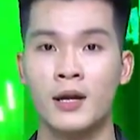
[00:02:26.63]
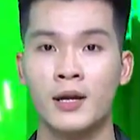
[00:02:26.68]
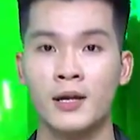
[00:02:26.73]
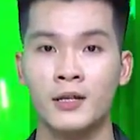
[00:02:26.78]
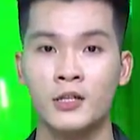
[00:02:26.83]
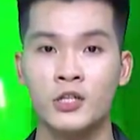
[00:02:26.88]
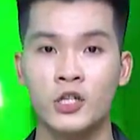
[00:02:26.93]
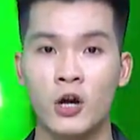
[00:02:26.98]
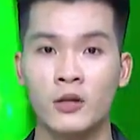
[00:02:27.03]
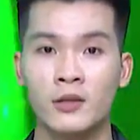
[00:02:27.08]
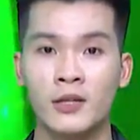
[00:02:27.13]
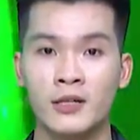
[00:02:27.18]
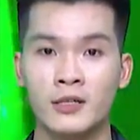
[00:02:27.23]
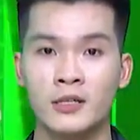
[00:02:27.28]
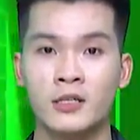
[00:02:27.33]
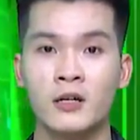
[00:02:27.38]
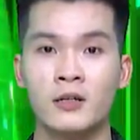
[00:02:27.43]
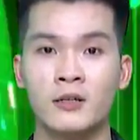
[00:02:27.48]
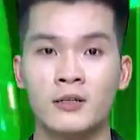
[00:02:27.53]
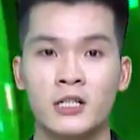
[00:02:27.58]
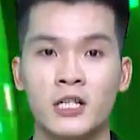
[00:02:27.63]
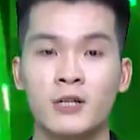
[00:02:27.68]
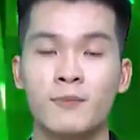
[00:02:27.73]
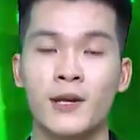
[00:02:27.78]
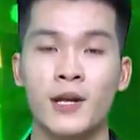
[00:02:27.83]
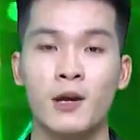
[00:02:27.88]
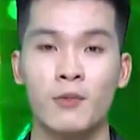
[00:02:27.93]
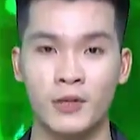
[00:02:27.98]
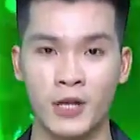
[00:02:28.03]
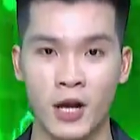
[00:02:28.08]
khiến cho thị trường chỉ
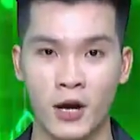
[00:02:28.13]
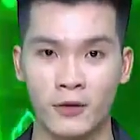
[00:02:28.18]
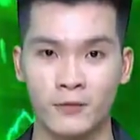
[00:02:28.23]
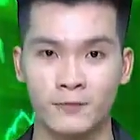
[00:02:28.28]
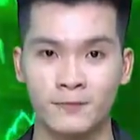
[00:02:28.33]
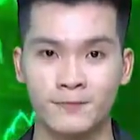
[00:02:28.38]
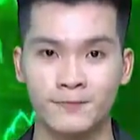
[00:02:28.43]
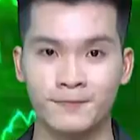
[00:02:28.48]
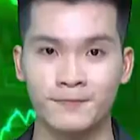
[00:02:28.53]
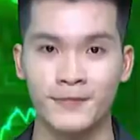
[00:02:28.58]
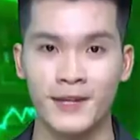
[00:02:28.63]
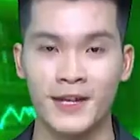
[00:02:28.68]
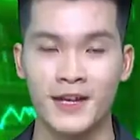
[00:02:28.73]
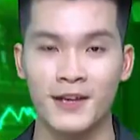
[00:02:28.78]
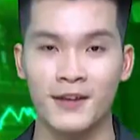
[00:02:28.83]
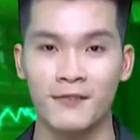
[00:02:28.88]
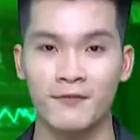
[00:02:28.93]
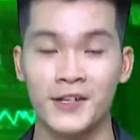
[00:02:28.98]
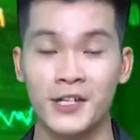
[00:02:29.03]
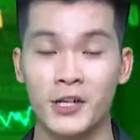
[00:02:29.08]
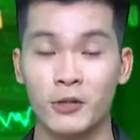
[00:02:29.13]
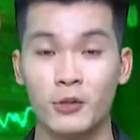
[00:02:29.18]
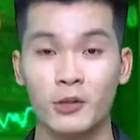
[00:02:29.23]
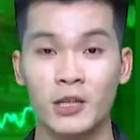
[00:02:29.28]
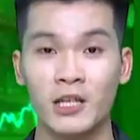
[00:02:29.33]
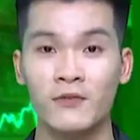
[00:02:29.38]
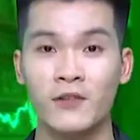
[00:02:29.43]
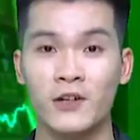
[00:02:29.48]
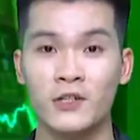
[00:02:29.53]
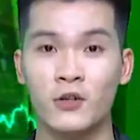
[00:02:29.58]
biến động nhỏ. Và những
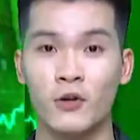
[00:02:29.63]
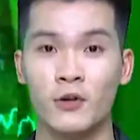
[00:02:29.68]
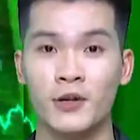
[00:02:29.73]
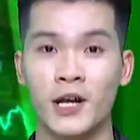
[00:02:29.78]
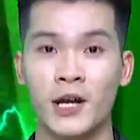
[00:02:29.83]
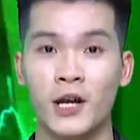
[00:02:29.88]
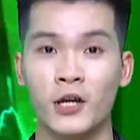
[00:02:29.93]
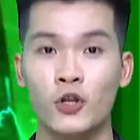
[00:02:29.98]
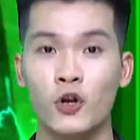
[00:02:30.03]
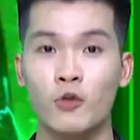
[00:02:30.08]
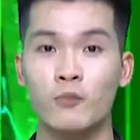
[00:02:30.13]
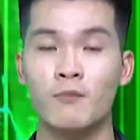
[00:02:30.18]
thông tin vừa rồi đã kết